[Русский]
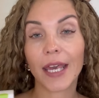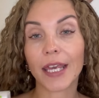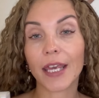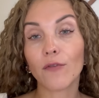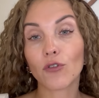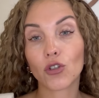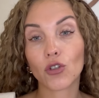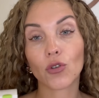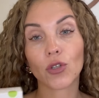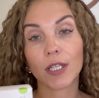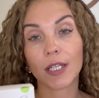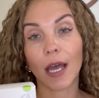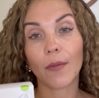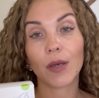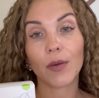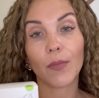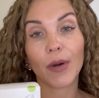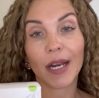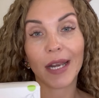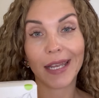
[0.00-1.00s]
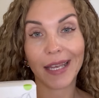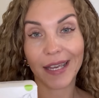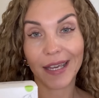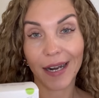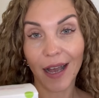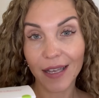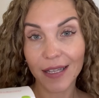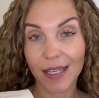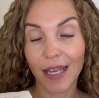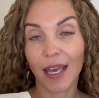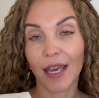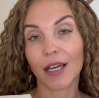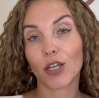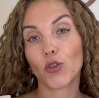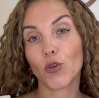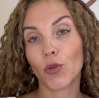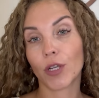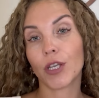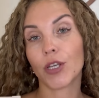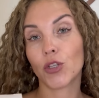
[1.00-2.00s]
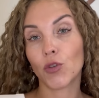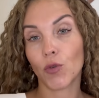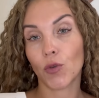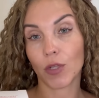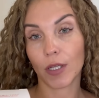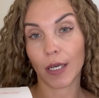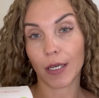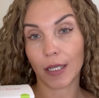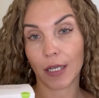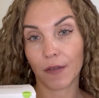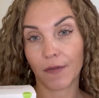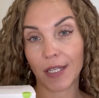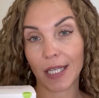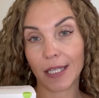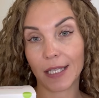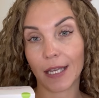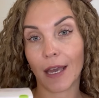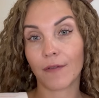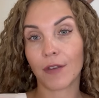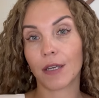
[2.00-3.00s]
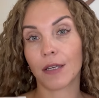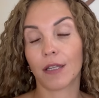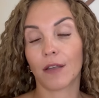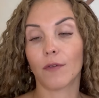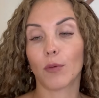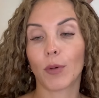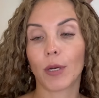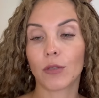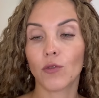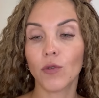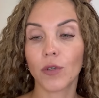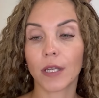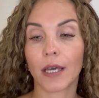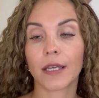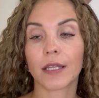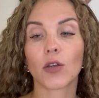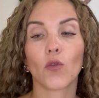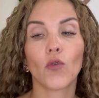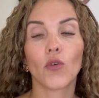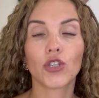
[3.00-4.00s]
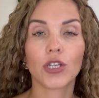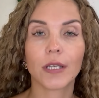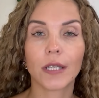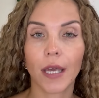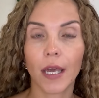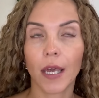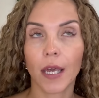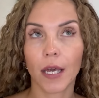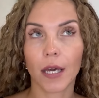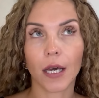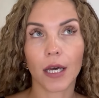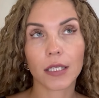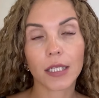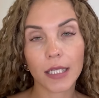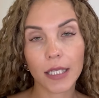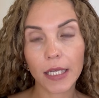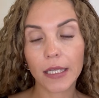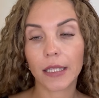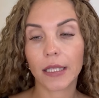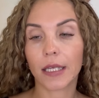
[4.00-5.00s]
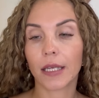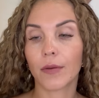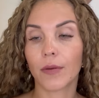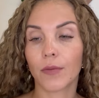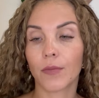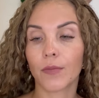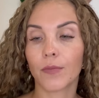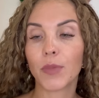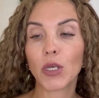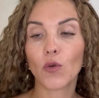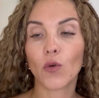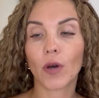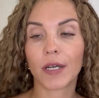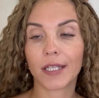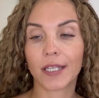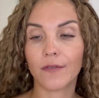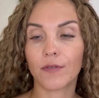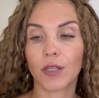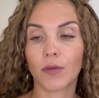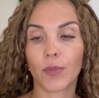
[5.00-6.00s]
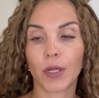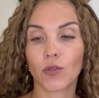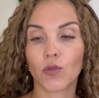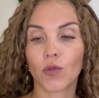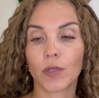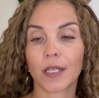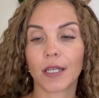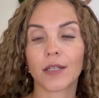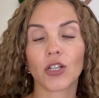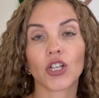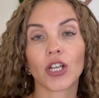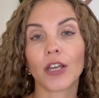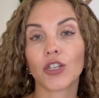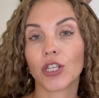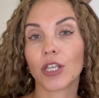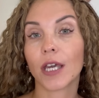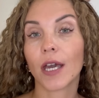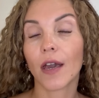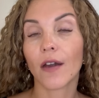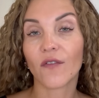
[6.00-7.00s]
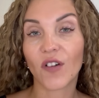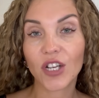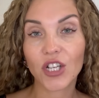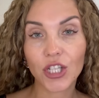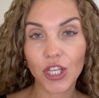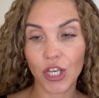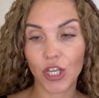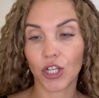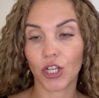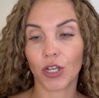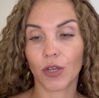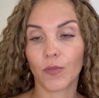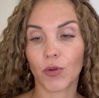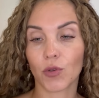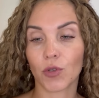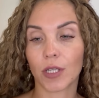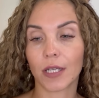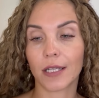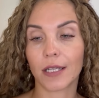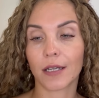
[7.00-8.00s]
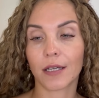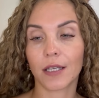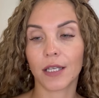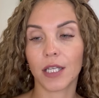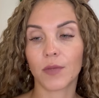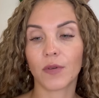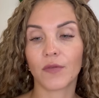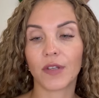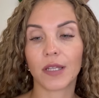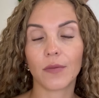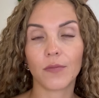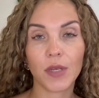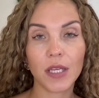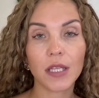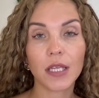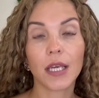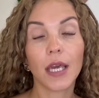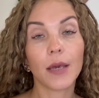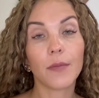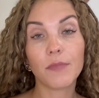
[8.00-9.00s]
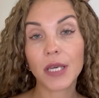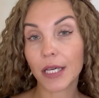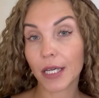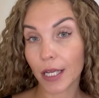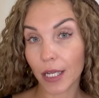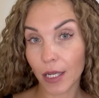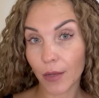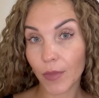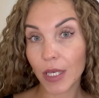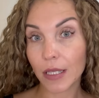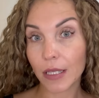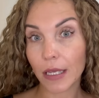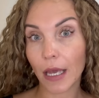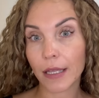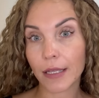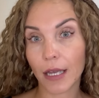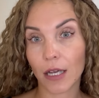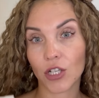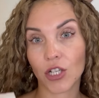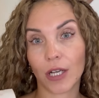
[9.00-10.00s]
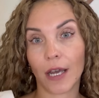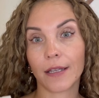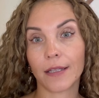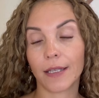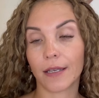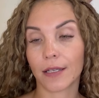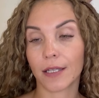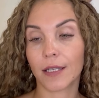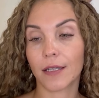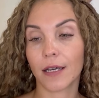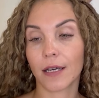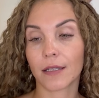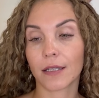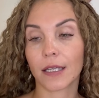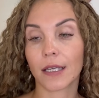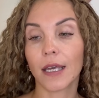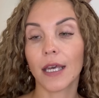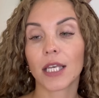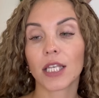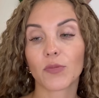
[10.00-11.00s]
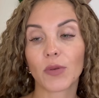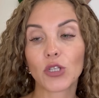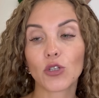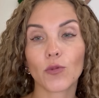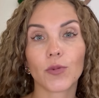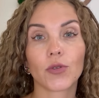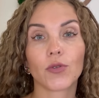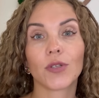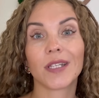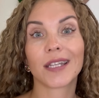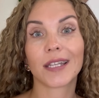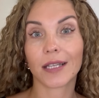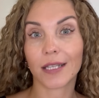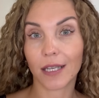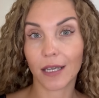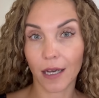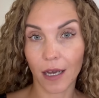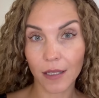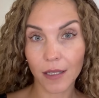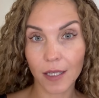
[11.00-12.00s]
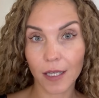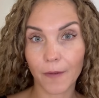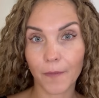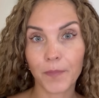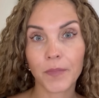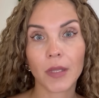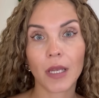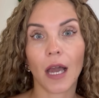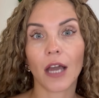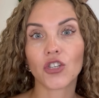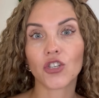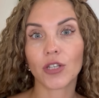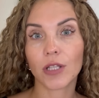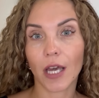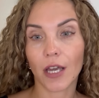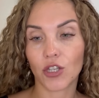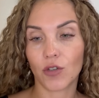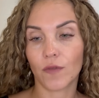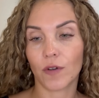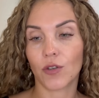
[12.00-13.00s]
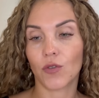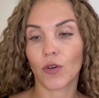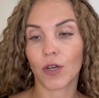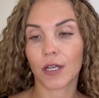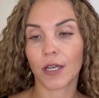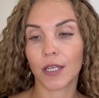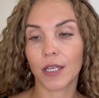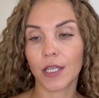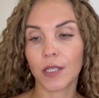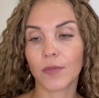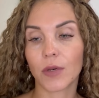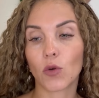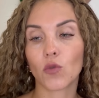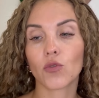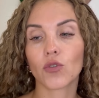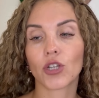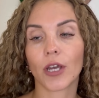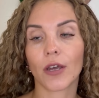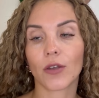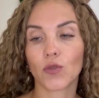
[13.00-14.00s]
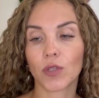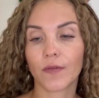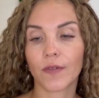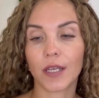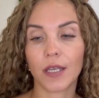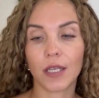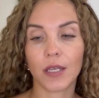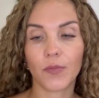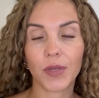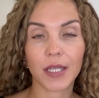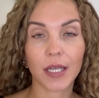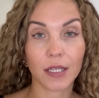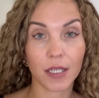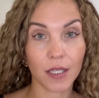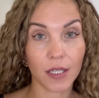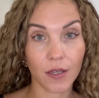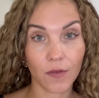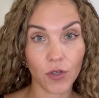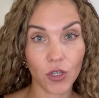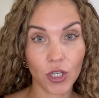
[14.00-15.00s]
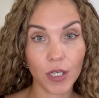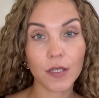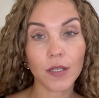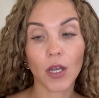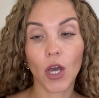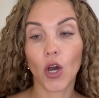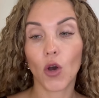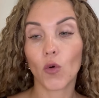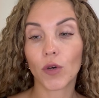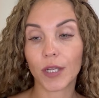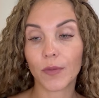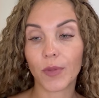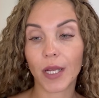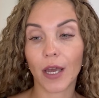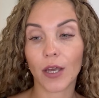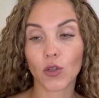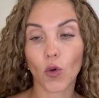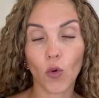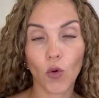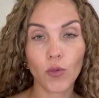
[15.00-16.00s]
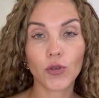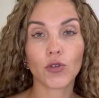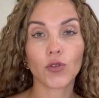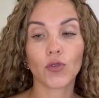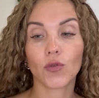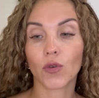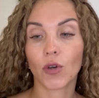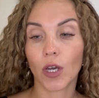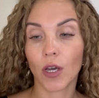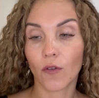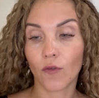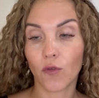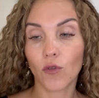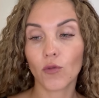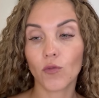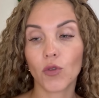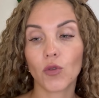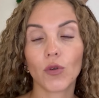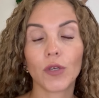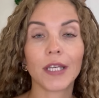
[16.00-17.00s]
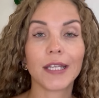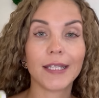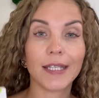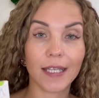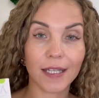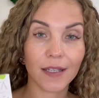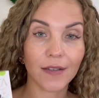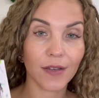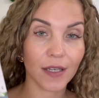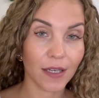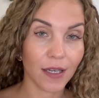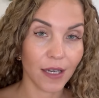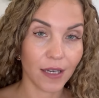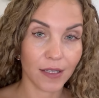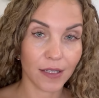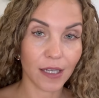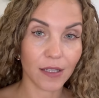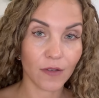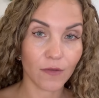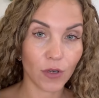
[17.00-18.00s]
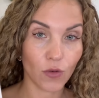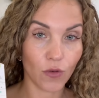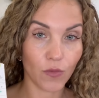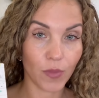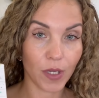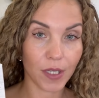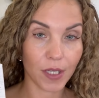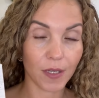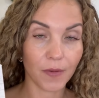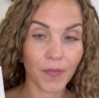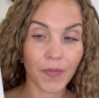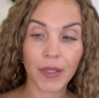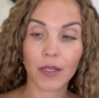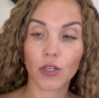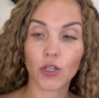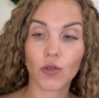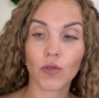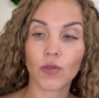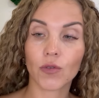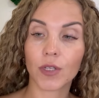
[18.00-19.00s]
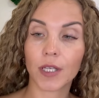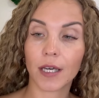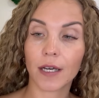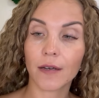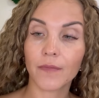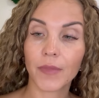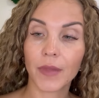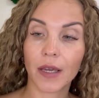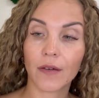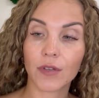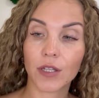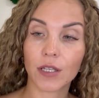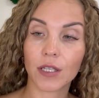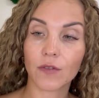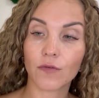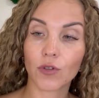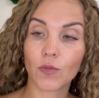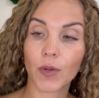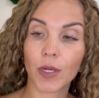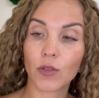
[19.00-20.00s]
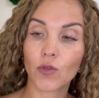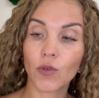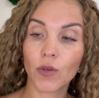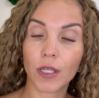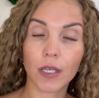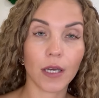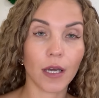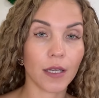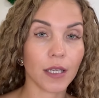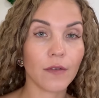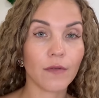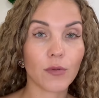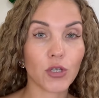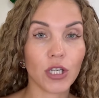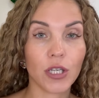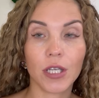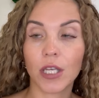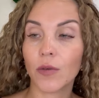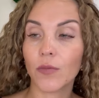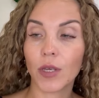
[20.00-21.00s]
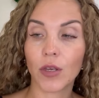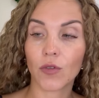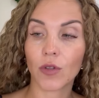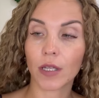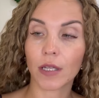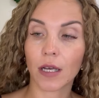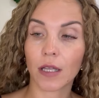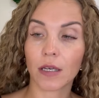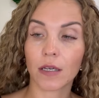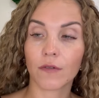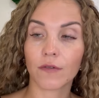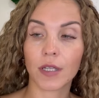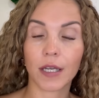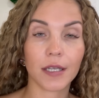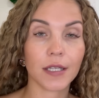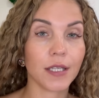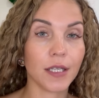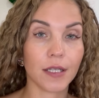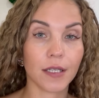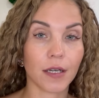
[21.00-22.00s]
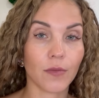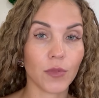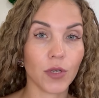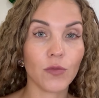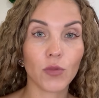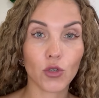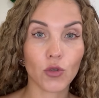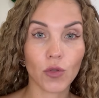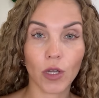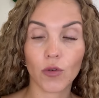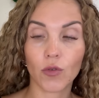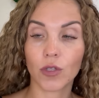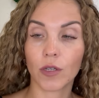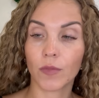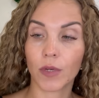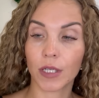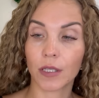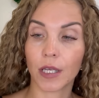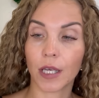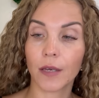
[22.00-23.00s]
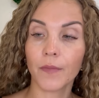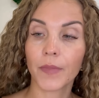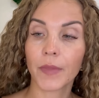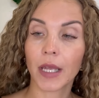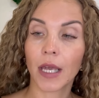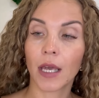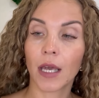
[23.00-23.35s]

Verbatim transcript: и вот тот самый барлиграсс, который идет как раз в составе этого продукта, это очень а, ценный биоактивный продукт, содержащий важнейшие просто для организма витамины, микроэлементы, а также антиоксиданты способствуют детоксикации, ощелачиванию организма, улучшает усвоение питательных веществ, укрепляет общую формулу и действие данного комплекса. Так что, друзья, вот эти вот продукты, они вообще не имеют аналогов на российском и международном рынке.